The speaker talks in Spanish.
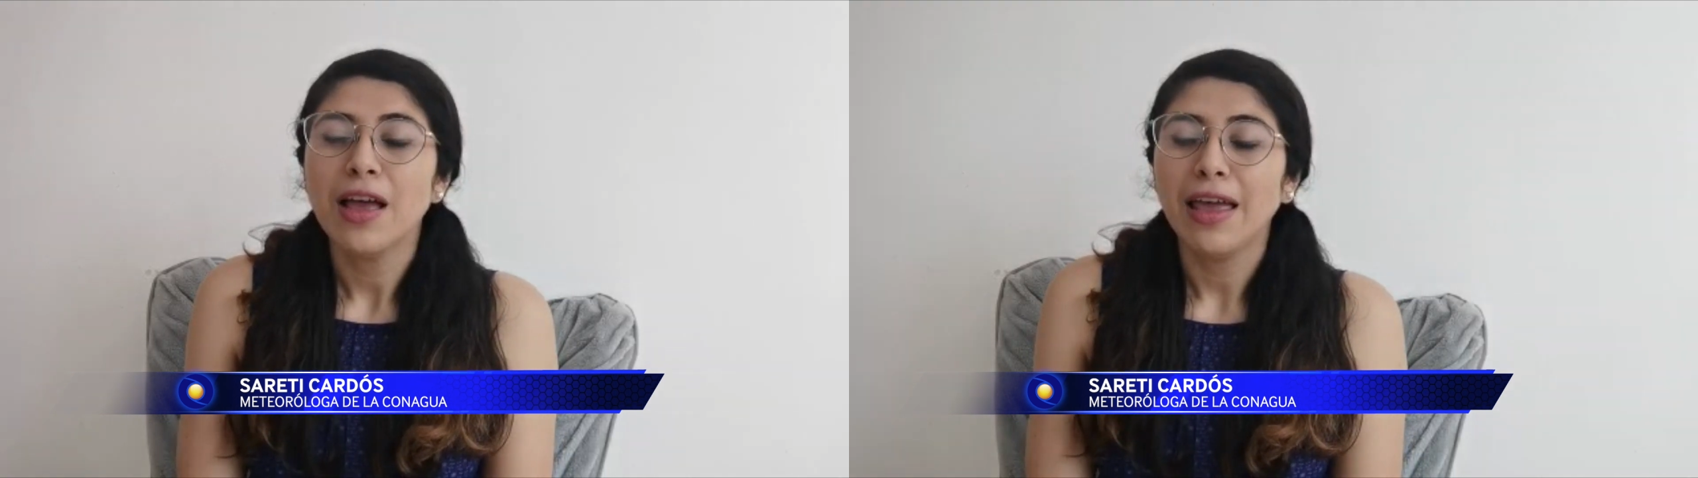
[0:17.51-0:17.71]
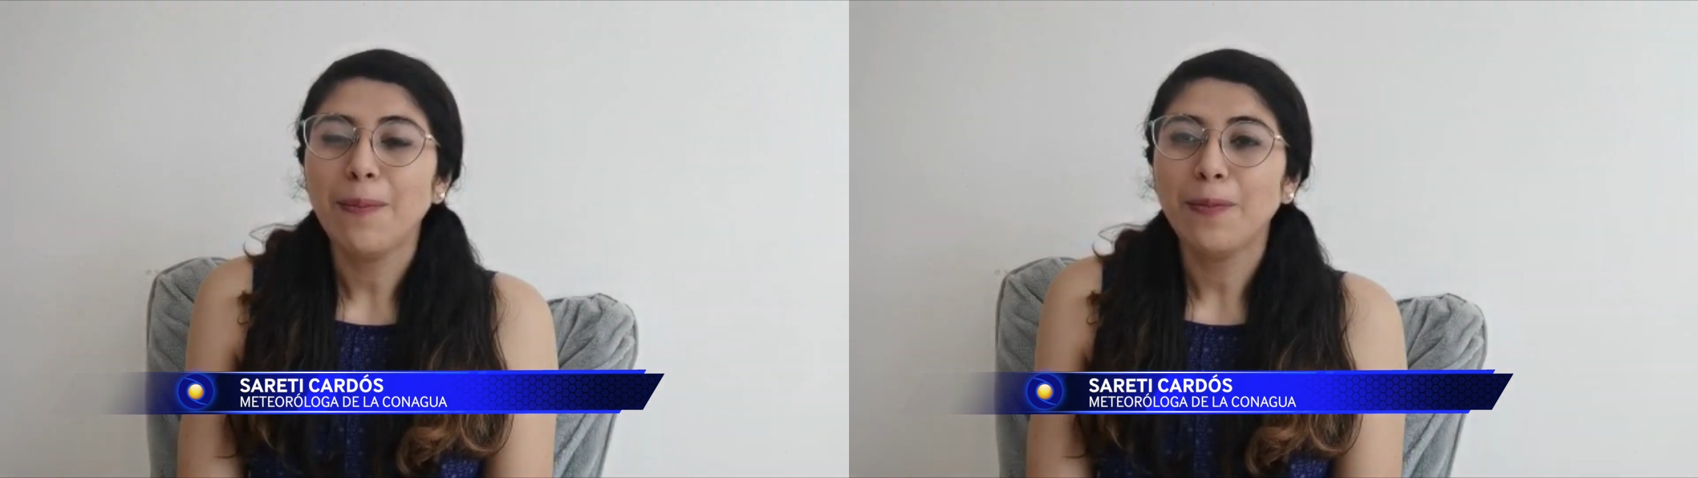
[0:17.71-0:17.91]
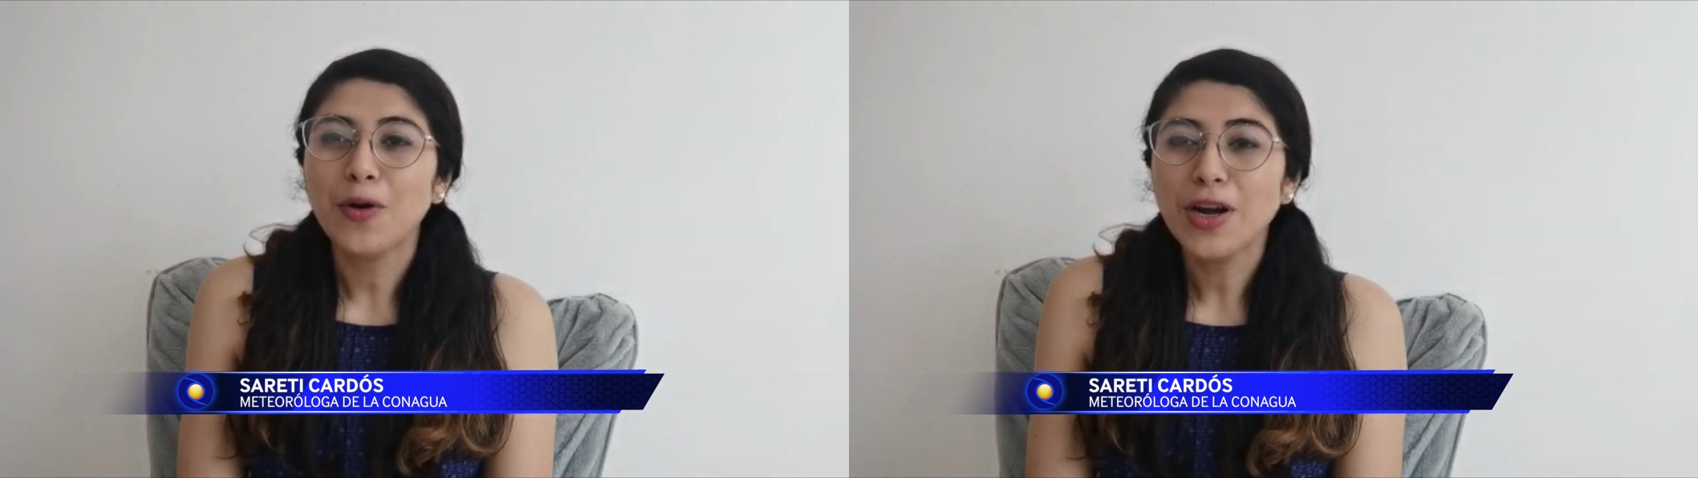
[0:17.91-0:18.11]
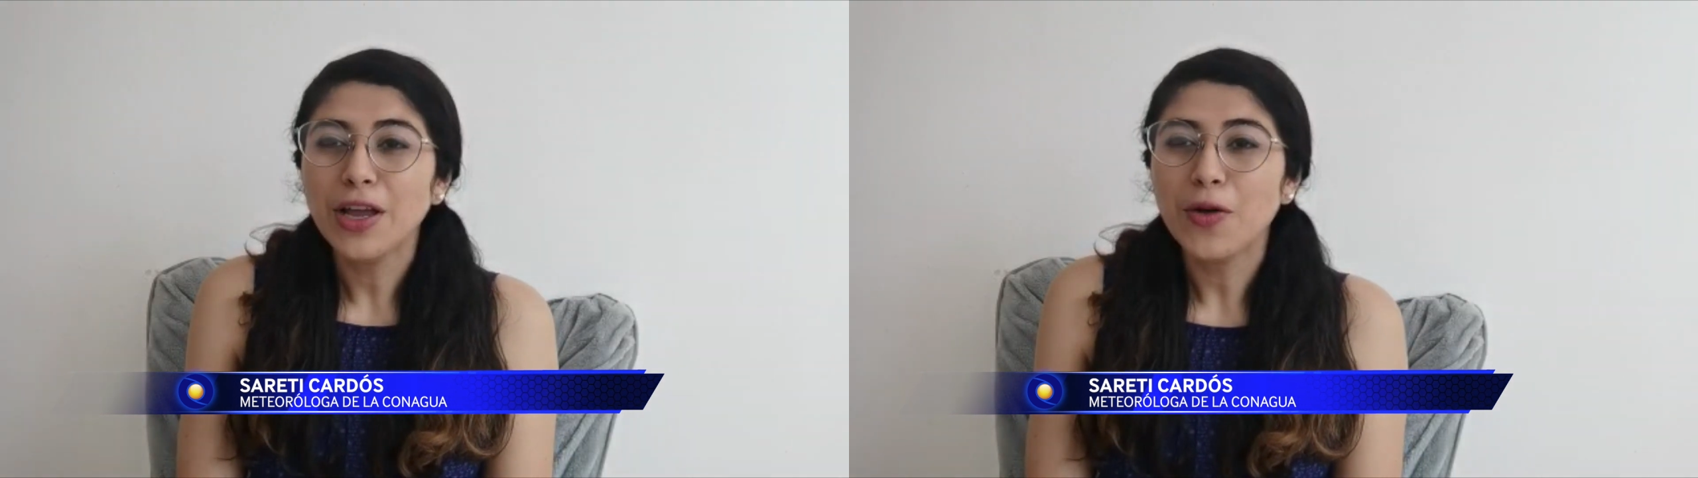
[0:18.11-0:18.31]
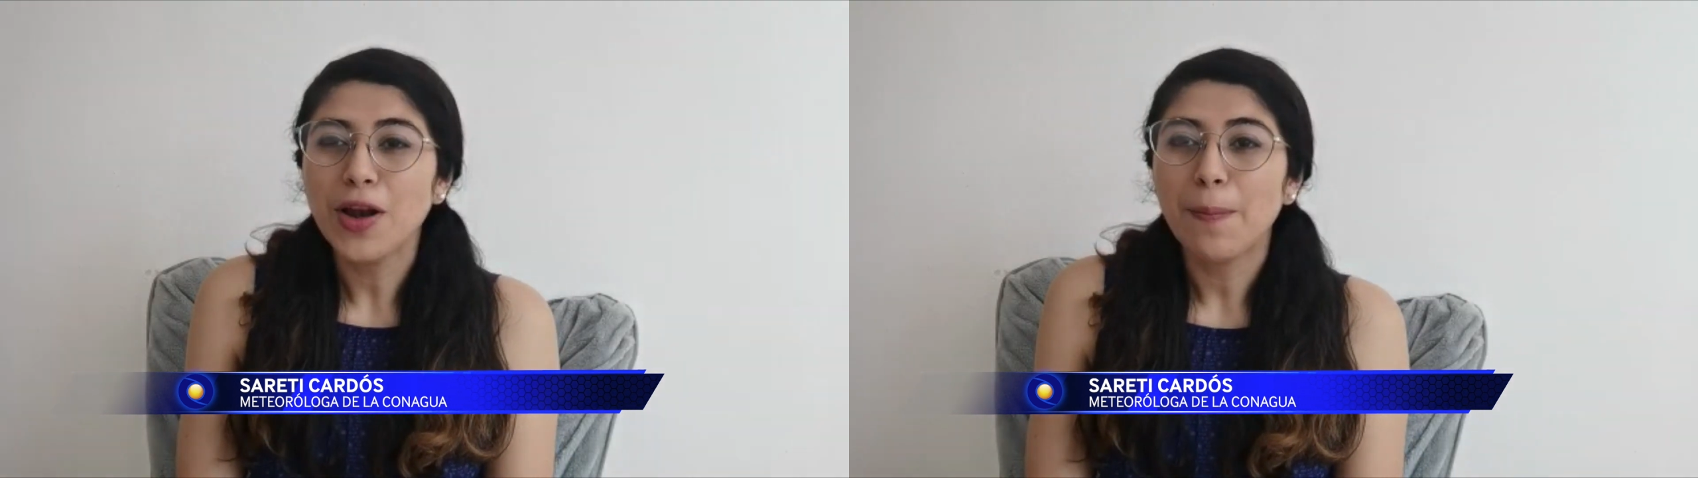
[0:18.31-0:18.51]
y con
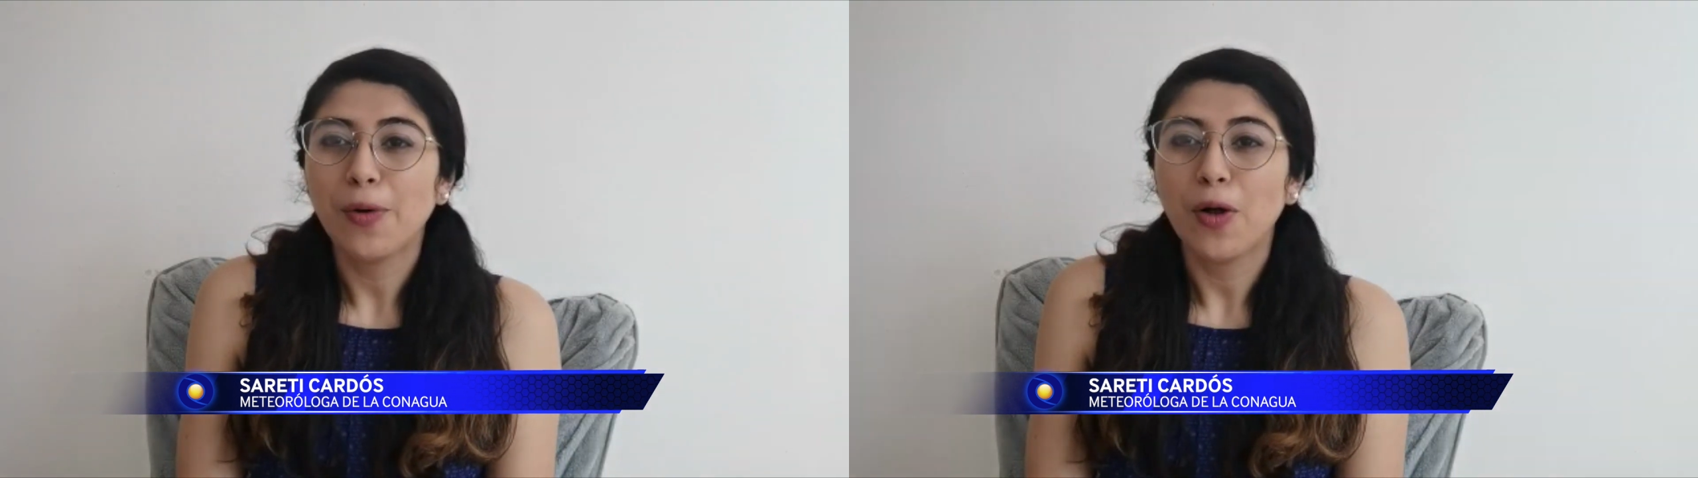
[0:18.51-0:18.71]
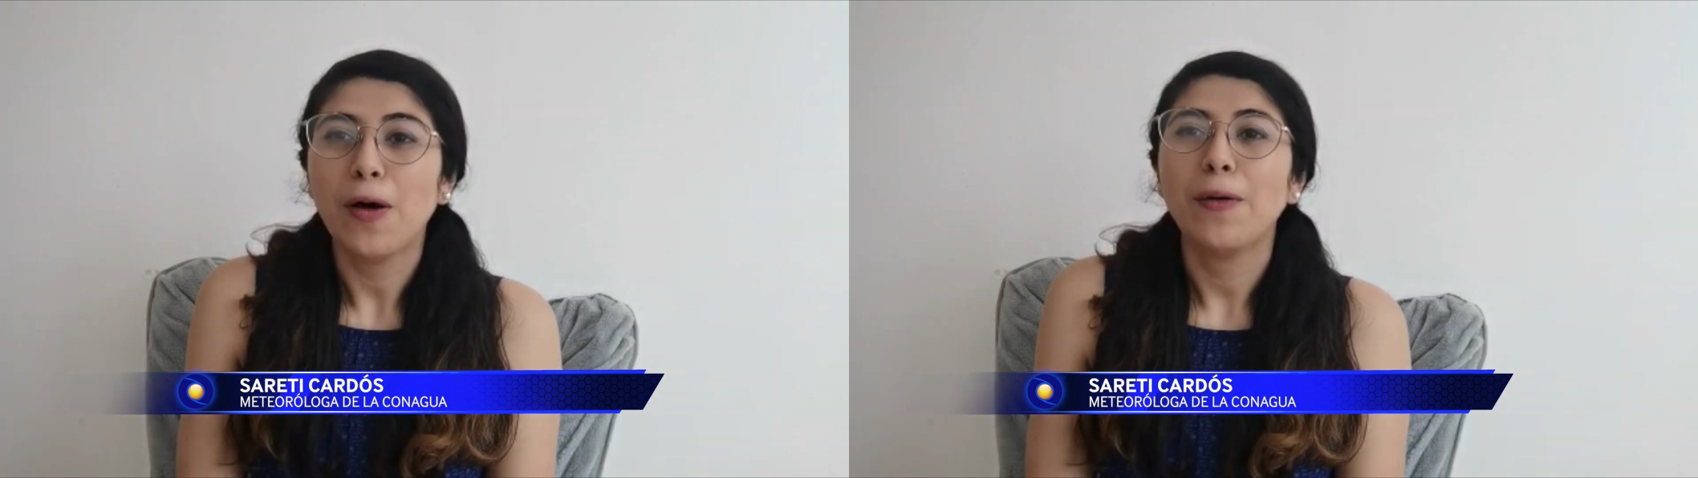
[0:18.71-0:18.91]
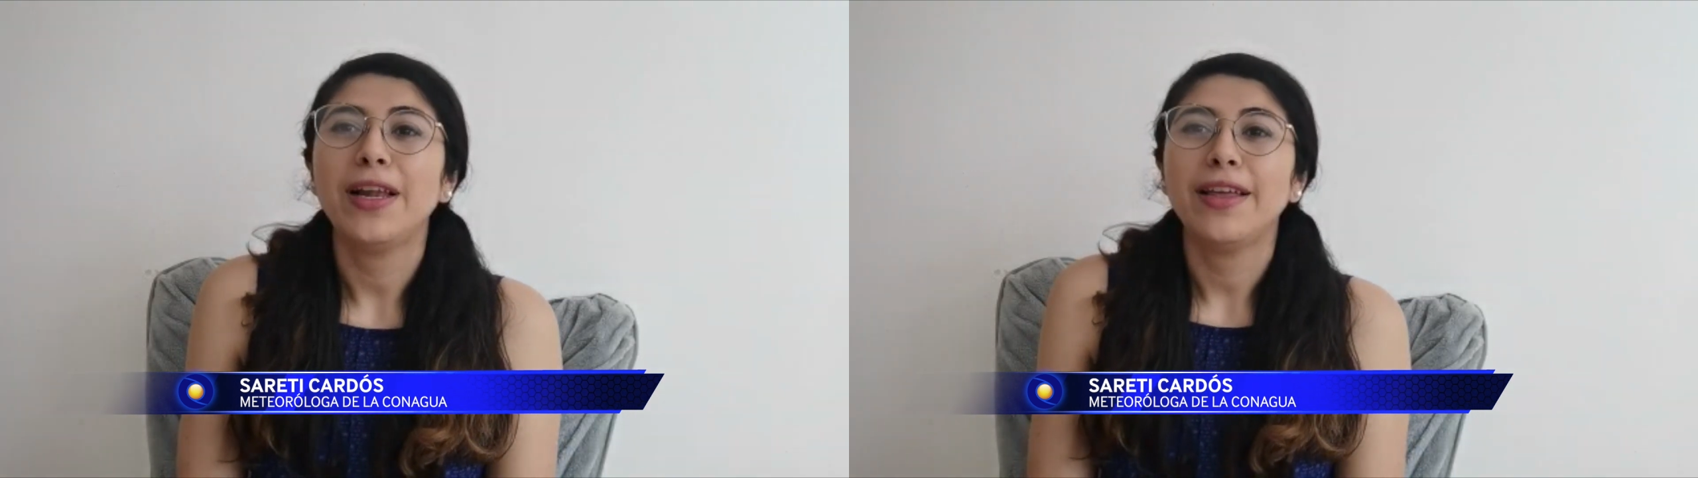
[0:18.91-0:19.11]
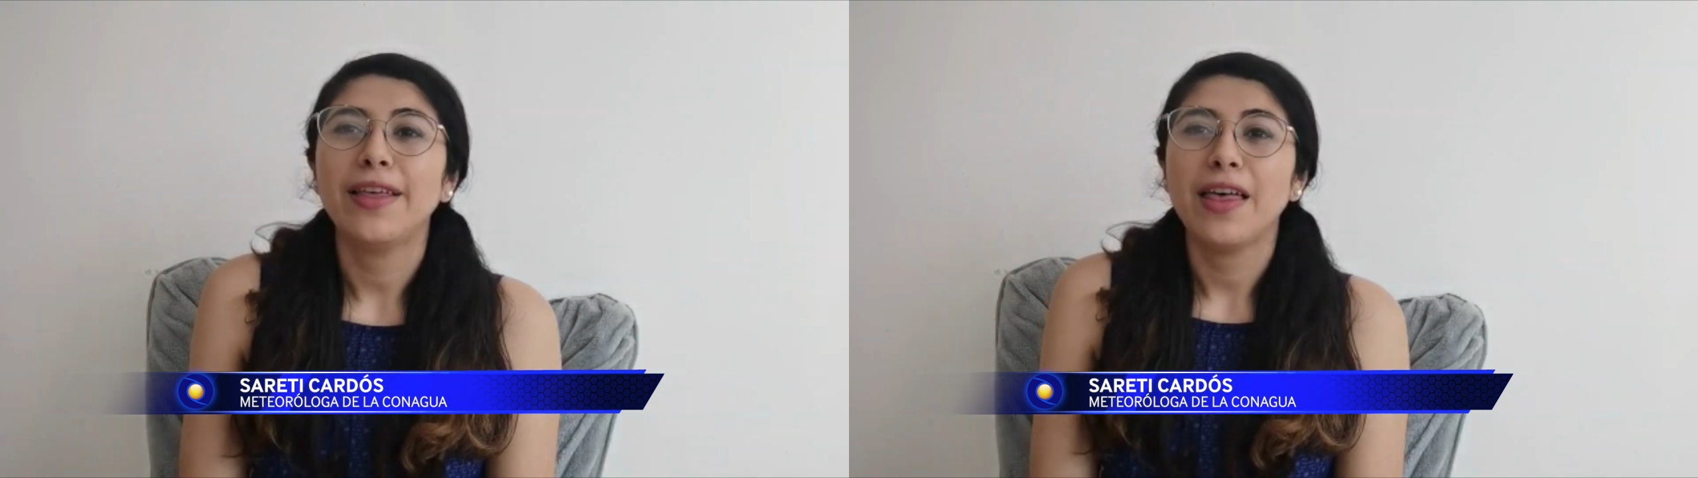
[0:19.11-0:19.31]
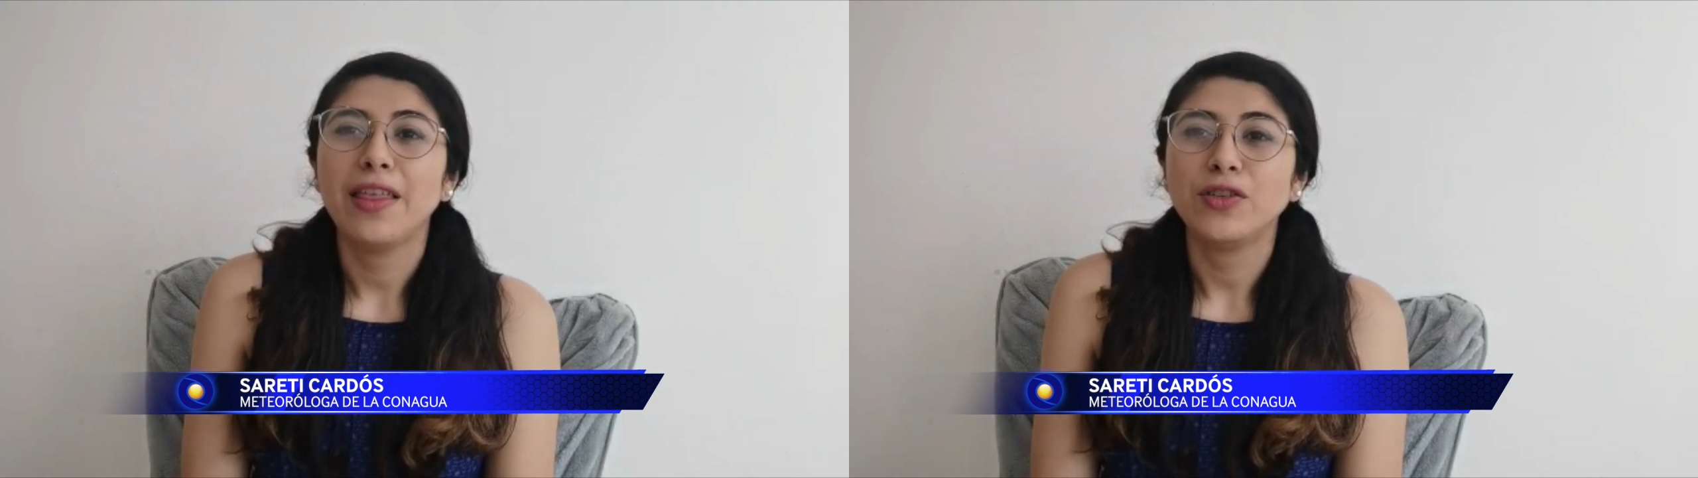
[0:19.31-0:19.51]
ello la
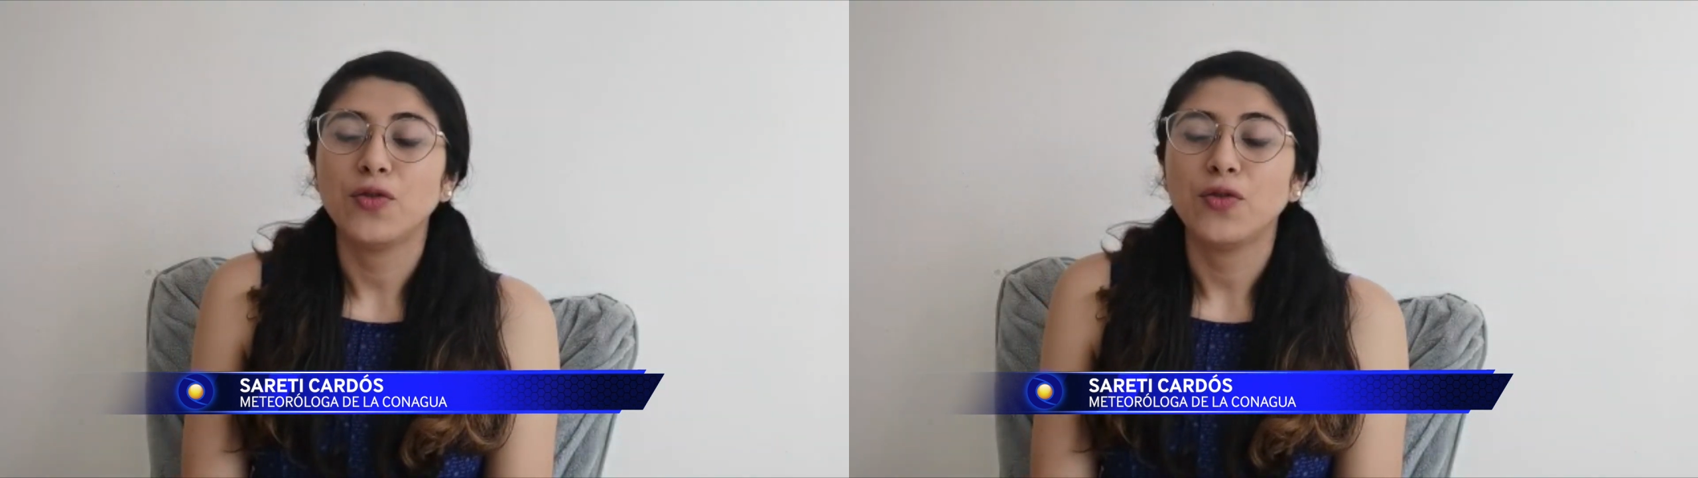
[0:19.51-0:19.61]
probabilidad de